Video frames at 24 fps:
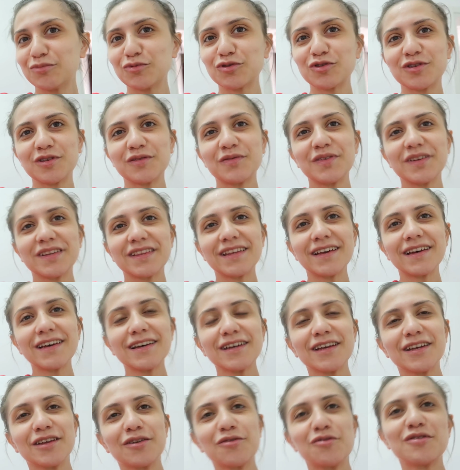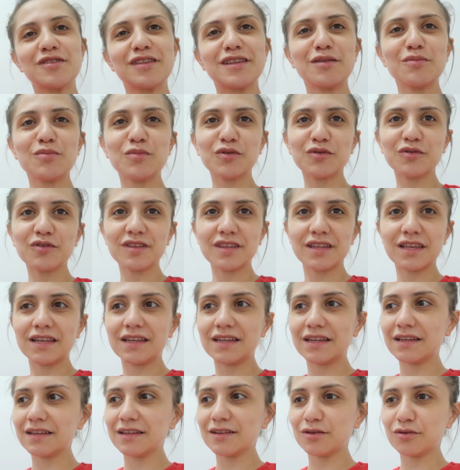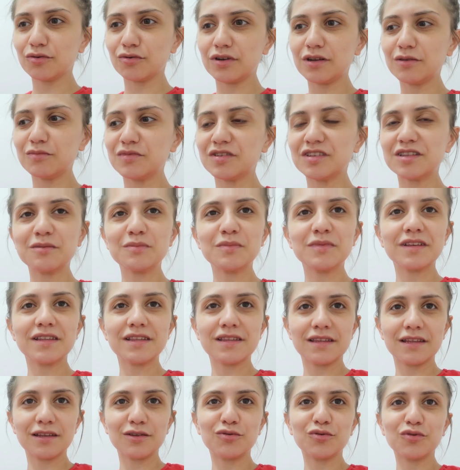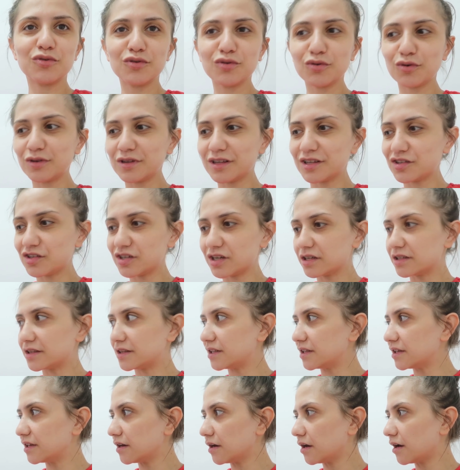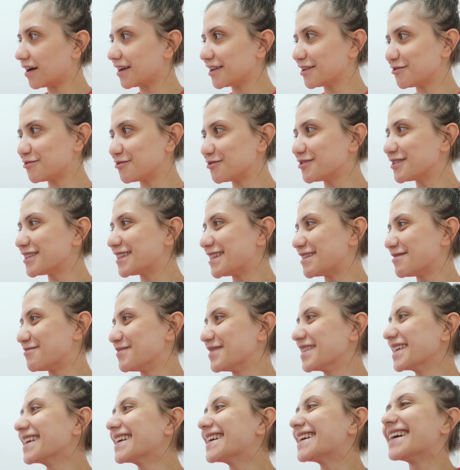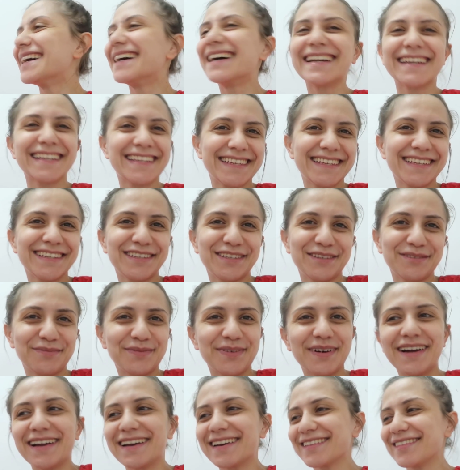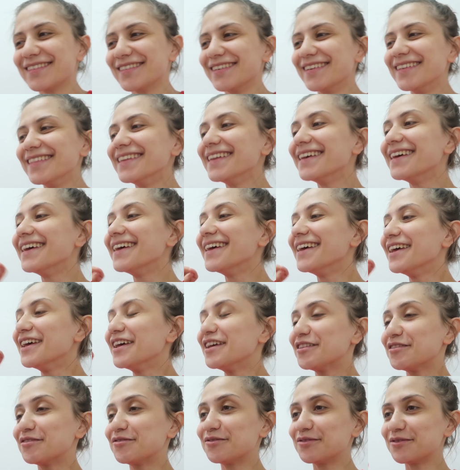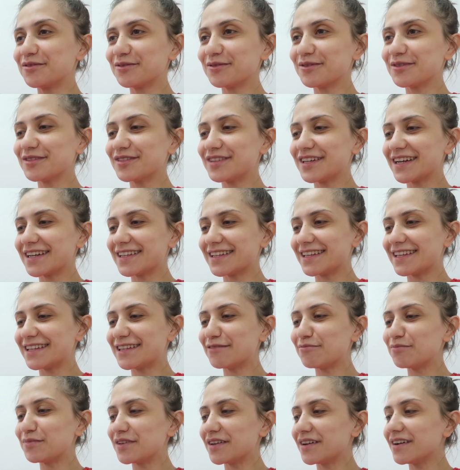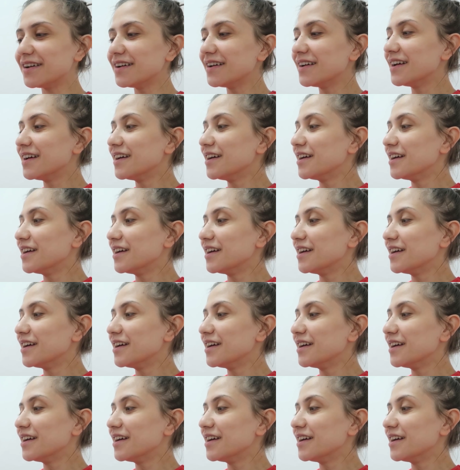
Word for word: Mustafa da Özlem'in kuzeni. Söylemiştim ya size düğün olacak diye. Ay Özlem'in kardeşi pardon. Düğün olacak dedim ya.